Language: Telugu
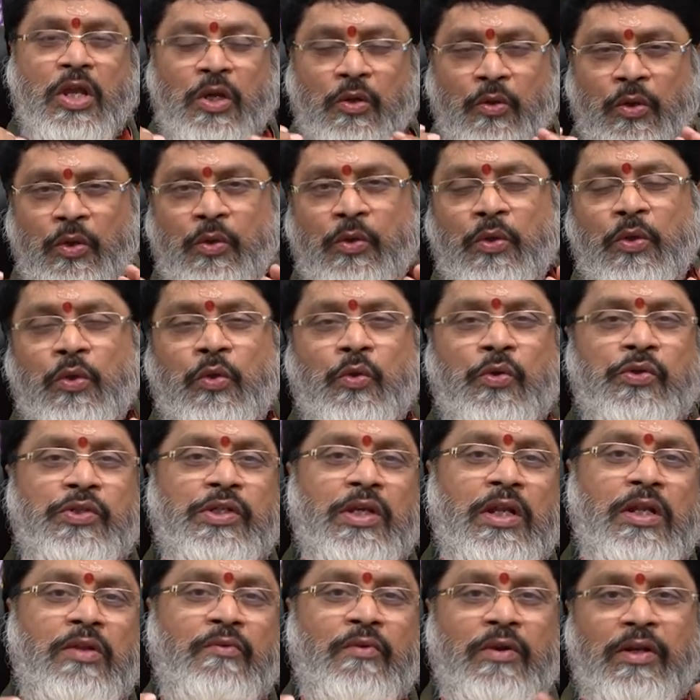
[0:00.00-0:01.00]
కొన్ని కొన్ని
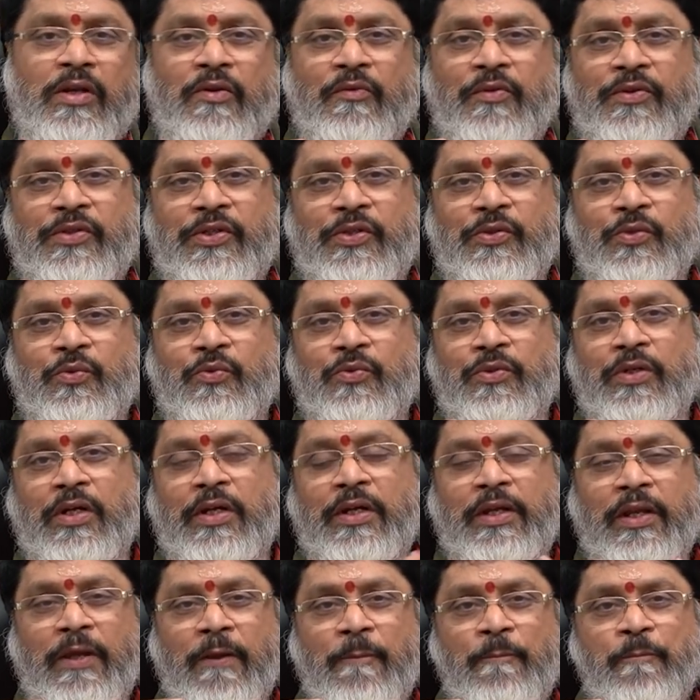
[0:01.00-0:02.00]
దోషాలని వాడు కవర్ చేసుకుంటాడు
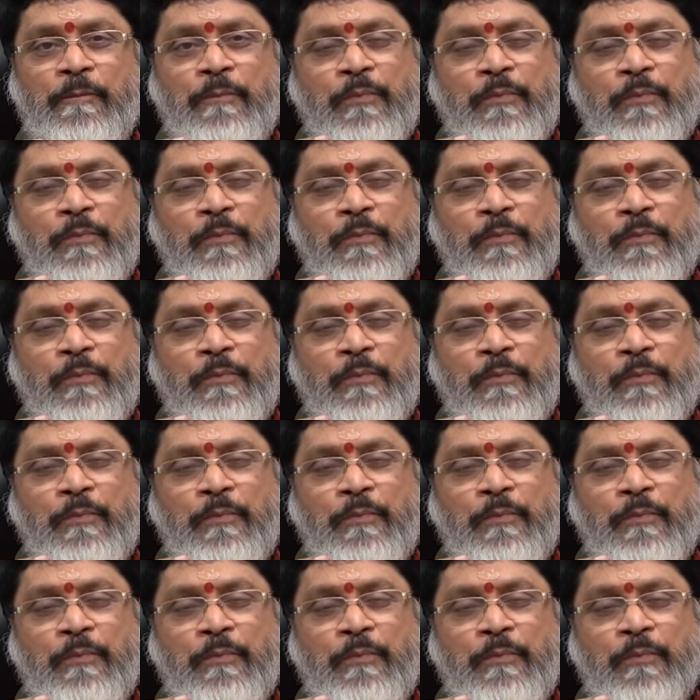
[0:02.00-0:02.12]
అంటే